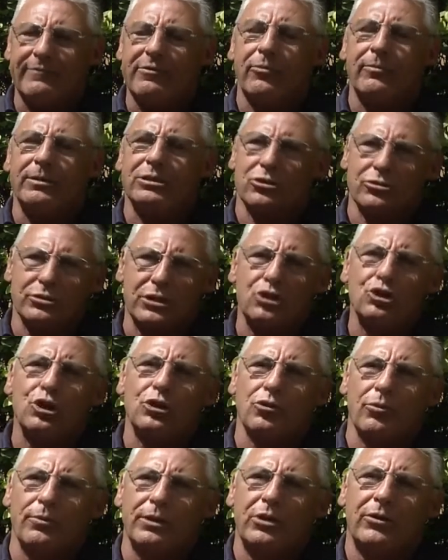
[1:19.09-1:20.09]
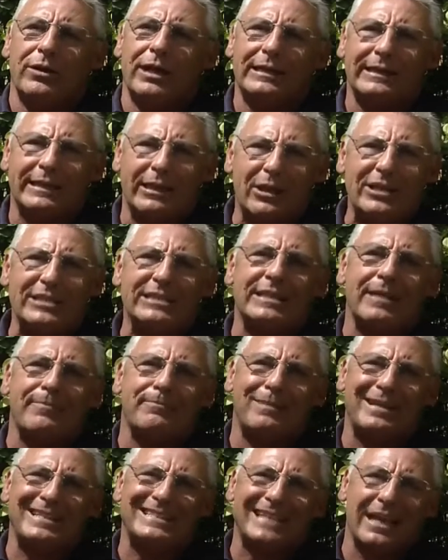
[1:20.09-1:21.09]
avevamo messo 600 milioni a testa
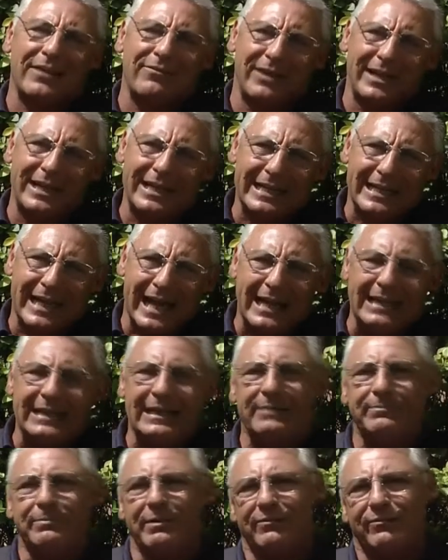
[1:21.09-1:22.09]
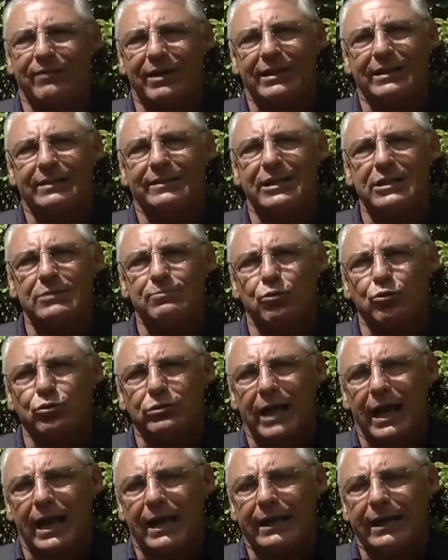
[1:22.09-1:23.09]
per salvare il Cagliari, per fargli
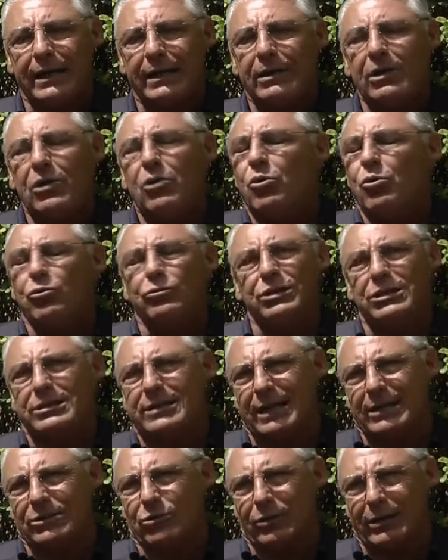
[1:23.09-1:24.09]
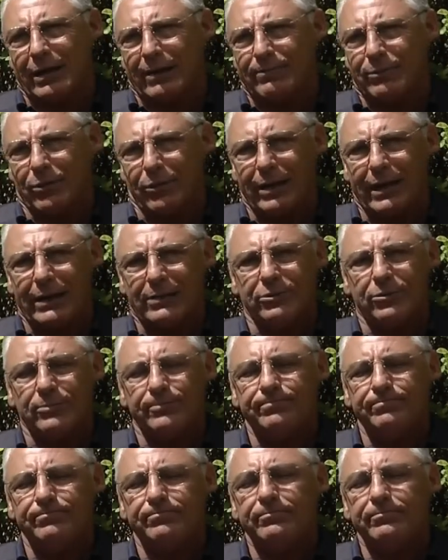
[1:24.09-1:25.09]
disputare un discreto campionato